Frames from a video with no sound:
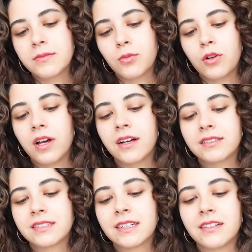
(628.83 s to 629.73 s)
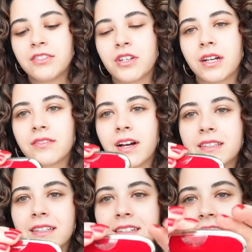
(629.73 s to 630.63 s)
Böyle hatır kalacak,
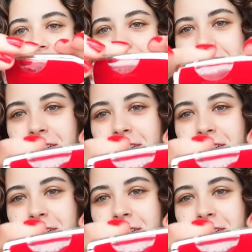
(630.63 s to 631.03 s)
vakti kalacak.